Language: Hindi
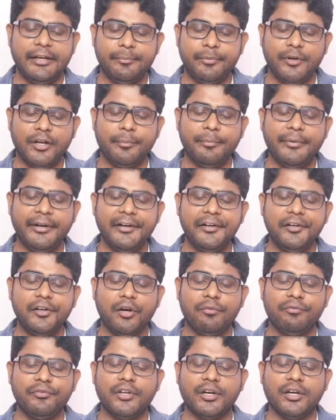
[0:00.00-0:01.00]
एनवायरमेंट
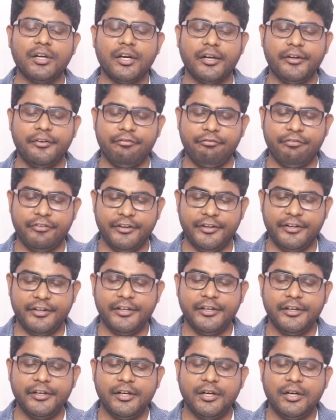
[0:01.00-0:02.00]
ऑफ द कंट्री
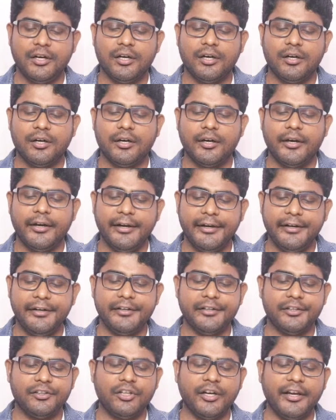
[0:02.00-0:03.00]

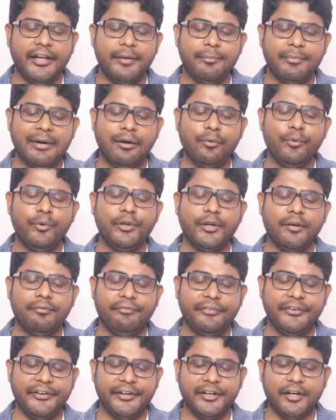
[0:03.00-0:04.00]
एंड द अमाउंट
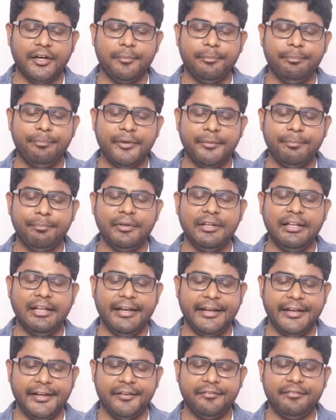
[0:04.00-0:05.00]
ऑफ फ्रीडम पीपल
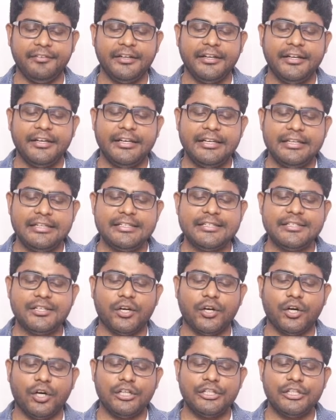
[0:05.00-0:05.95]
हैव इज